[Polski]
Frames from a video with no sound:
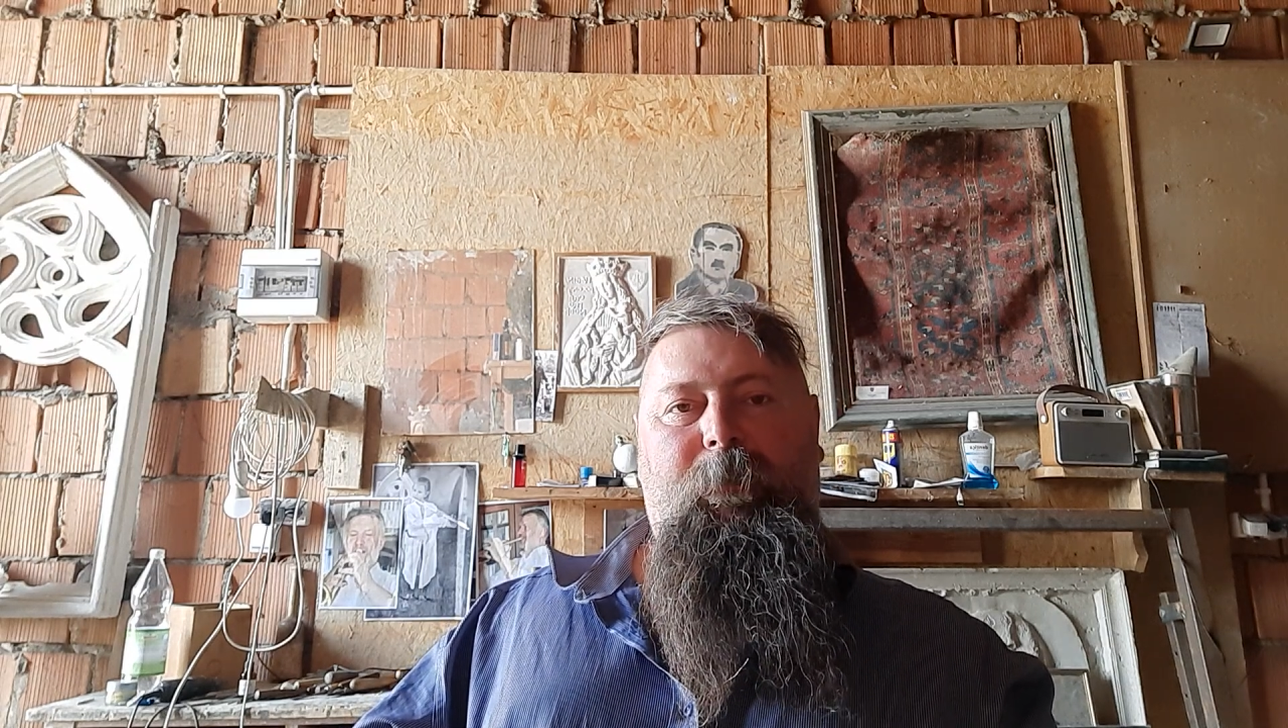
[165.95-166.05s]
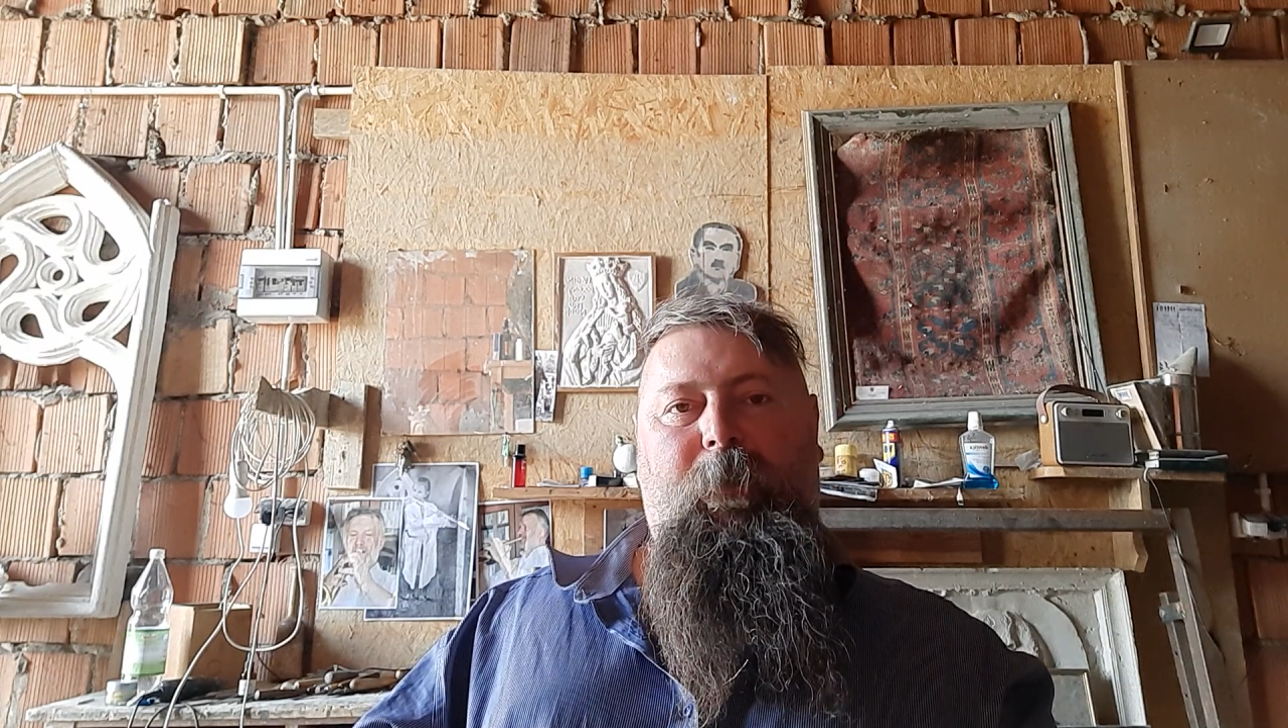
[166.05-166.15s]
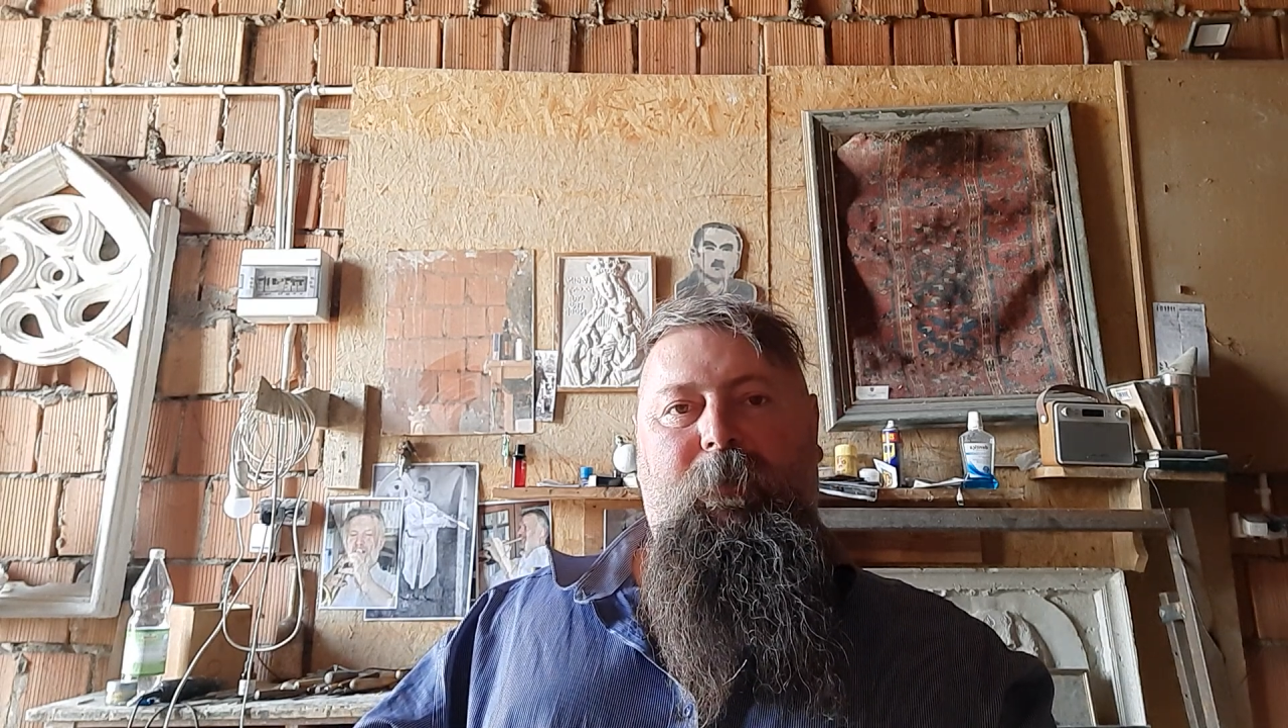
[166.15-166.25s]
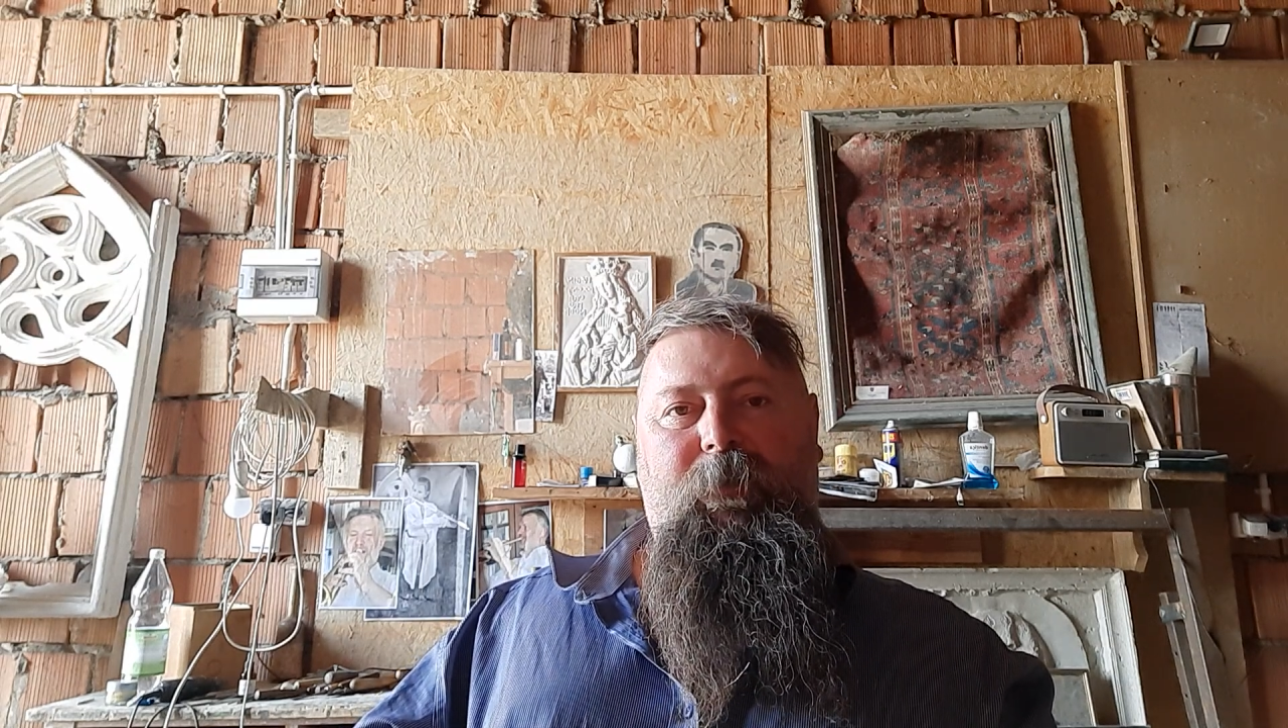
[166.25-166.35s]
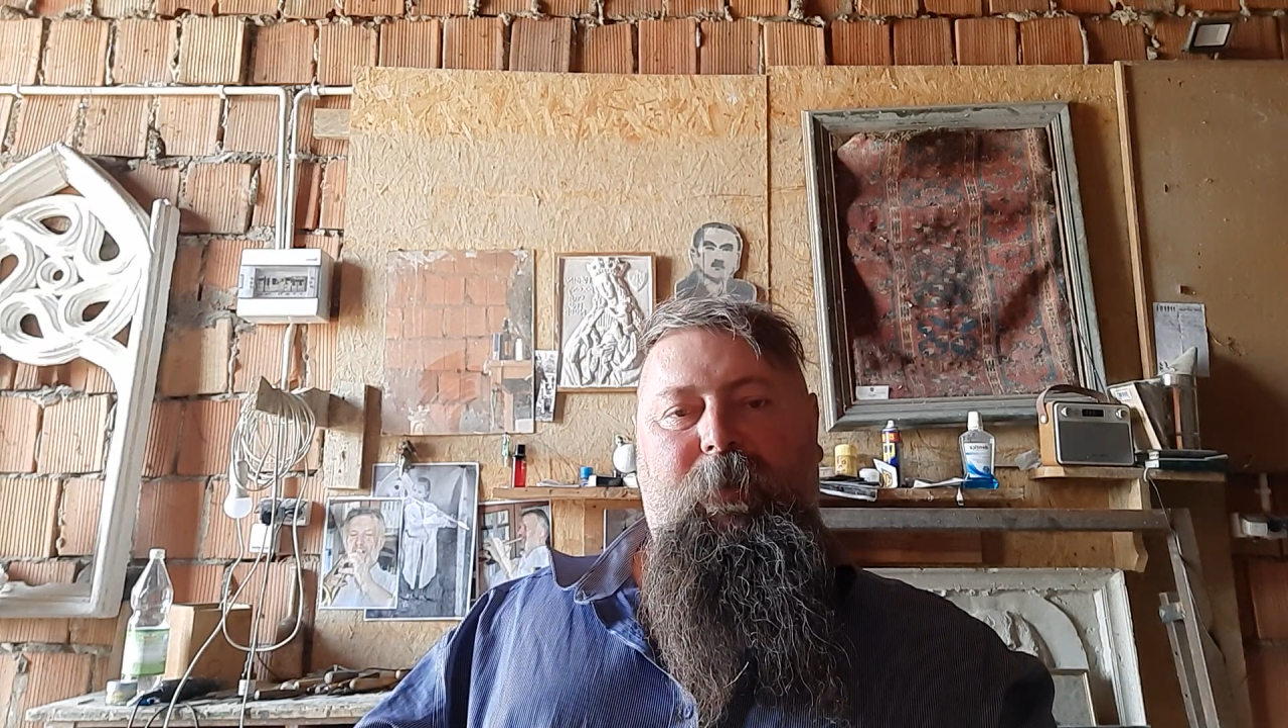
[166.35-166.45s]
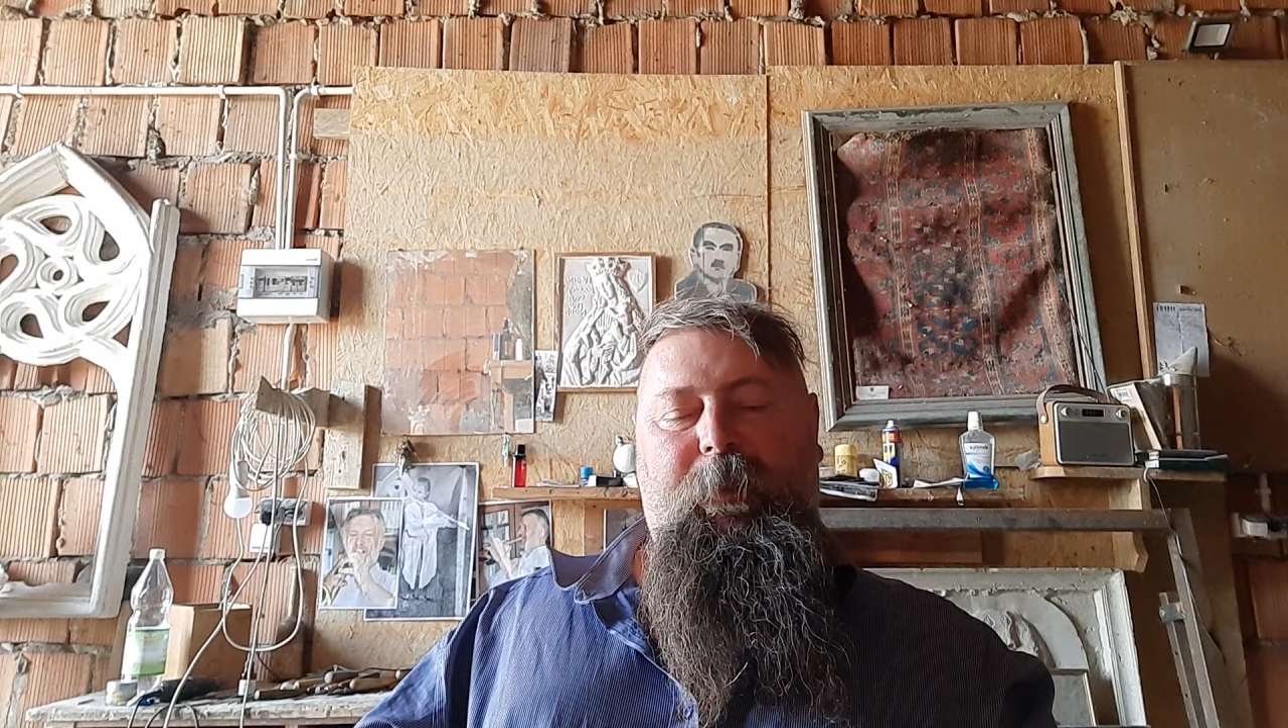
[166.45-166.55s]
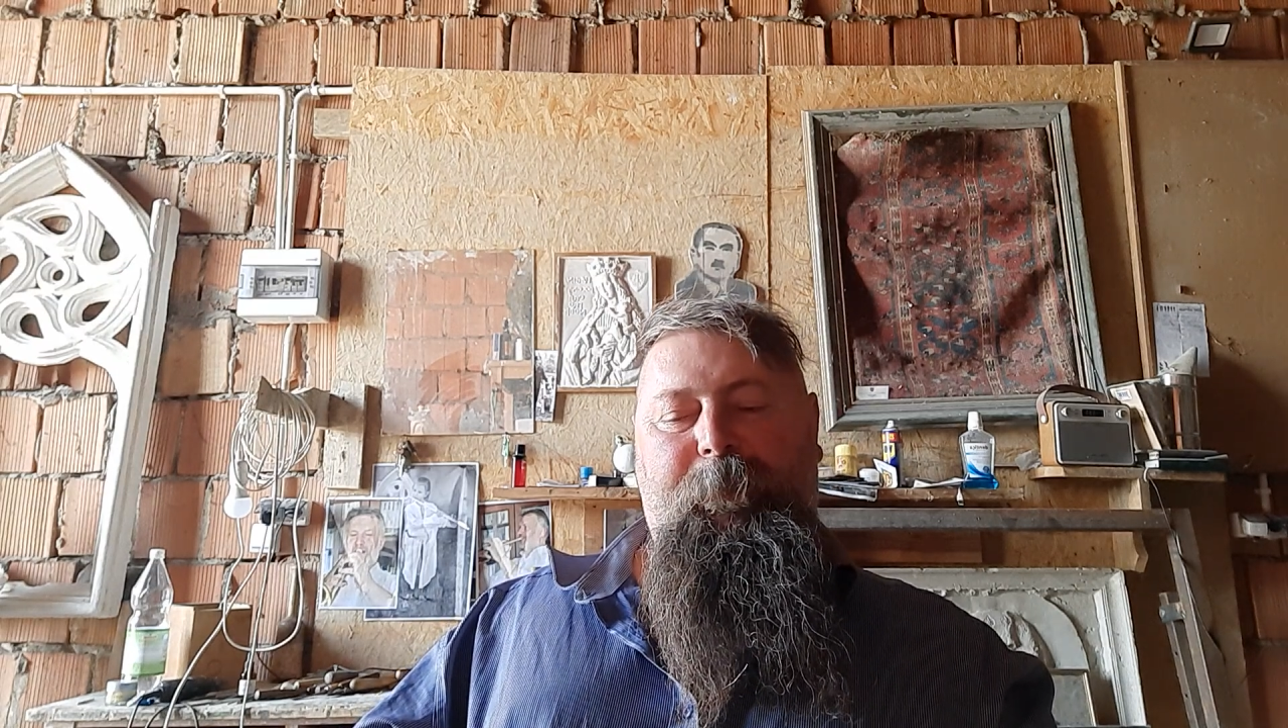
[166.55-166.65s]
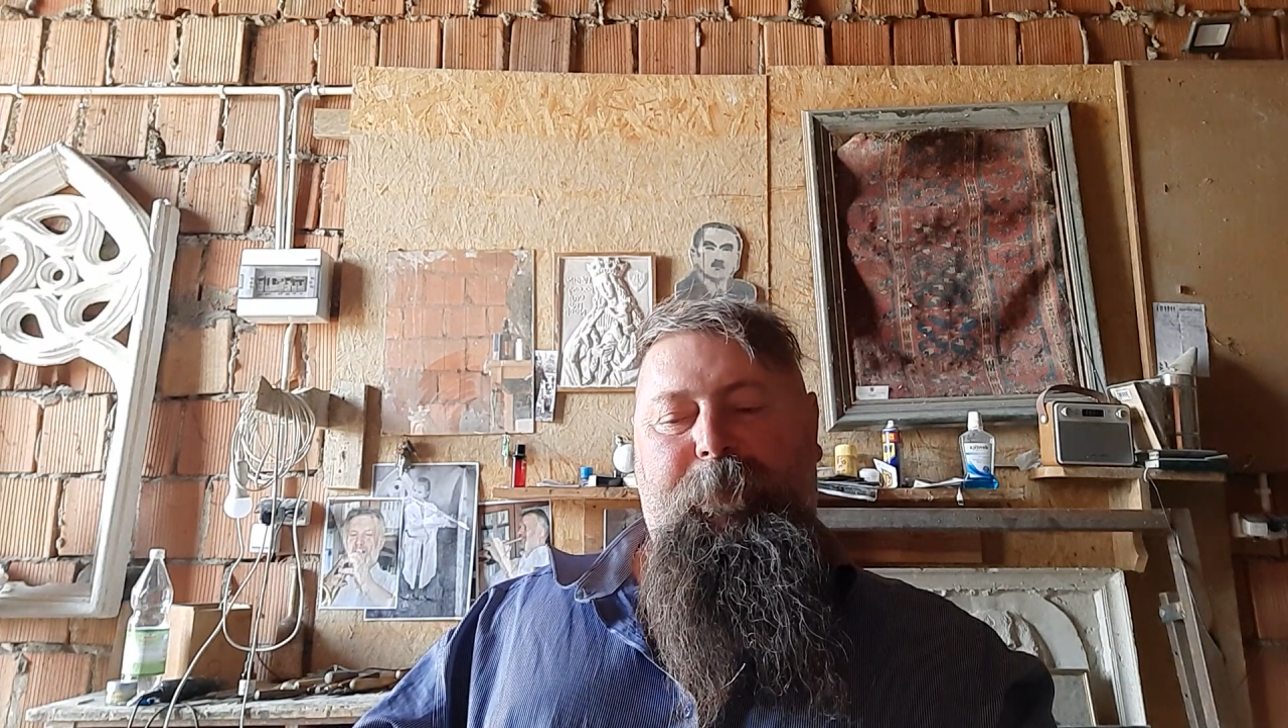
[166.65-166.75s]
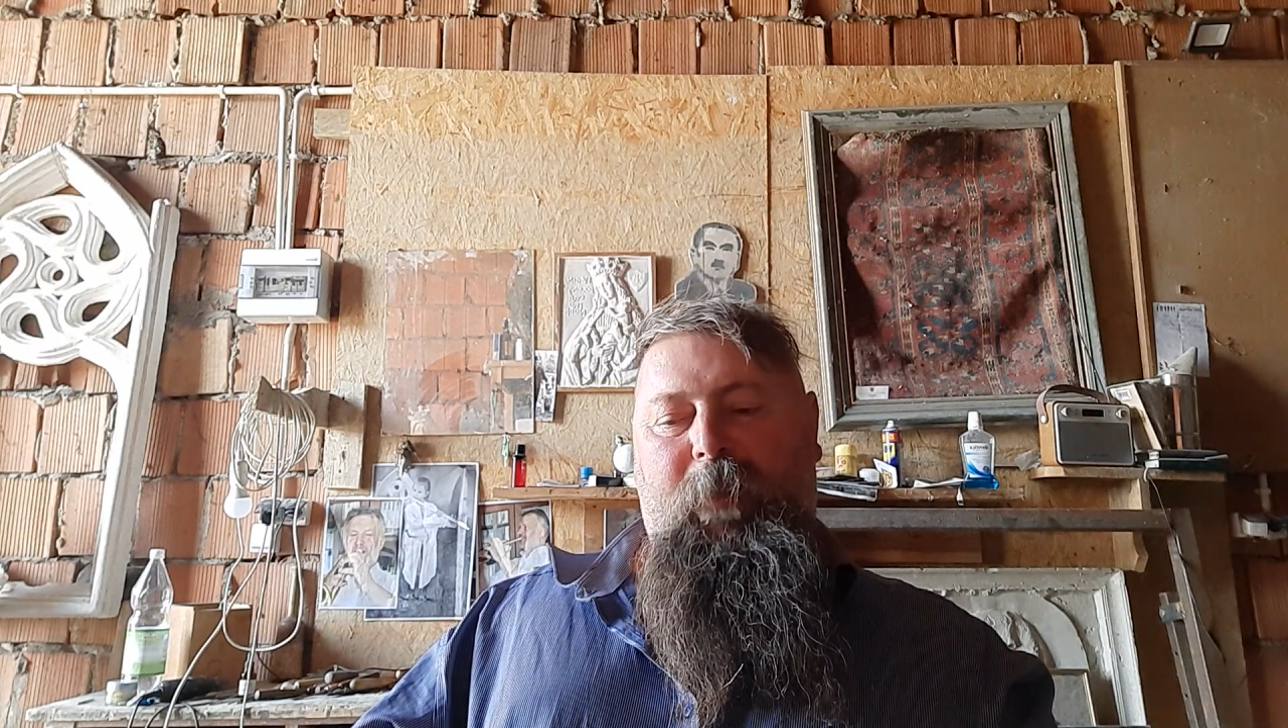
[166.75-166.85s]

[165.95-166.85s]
Polski